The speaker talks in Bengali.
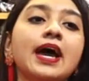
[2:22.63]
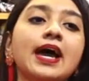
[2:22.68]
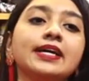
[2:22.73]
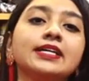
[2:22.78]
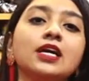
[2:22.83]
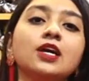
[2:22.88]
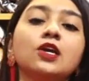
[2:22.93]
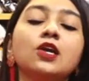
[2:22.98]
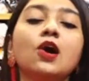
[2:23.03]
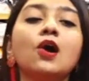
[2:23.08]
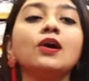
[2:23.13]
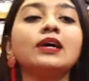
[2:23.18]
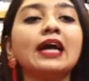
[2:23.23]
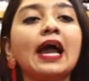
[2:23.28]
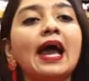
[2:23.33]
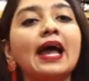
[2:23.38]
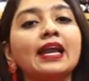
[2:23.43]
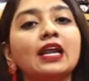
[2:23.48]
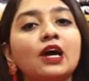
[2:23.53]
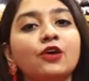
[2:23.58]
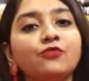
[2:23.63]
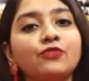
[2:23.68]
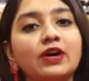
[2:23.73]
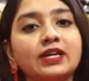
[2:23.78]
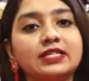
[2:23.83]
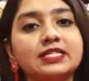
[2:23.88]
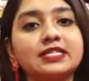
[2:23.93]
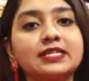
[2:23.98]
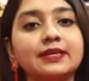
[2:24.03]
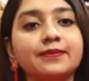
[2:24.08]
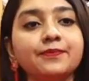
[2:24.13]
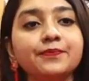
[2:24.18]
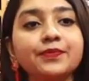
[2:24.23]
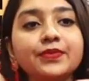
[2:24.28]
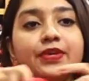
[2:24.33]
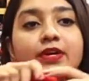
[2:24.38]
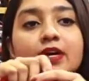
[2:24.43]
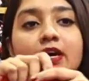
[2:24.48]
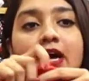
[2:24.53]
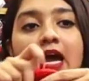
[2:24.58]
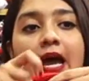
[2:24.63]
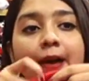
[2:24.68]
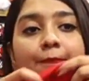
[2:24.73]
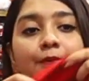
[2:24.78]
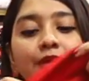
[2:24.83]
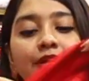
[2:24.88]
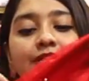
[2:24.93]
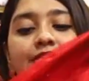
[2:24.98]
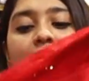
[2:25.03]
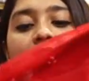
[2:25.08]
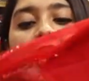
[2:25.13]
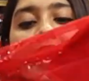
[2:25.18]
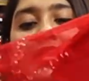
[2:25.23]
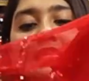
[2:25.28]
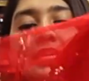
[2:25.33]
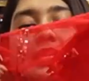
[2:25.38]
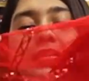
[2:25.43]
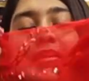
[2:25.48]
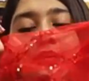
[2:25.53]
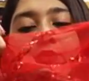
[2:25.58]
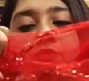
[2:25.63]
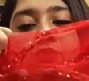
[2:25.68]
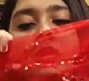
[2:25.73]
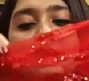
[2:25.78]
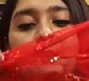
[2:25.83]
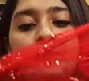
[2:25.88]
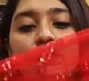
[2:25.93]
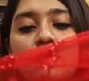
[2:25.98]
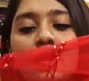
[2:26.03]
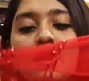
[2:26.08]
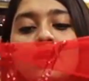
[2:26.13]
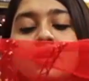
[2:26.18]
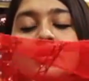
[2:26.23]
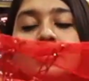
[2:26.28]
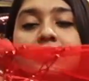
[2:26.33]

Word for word: এটা লং অ্যানাফ আছে এবং এটার হাতা দেখুন আপুরা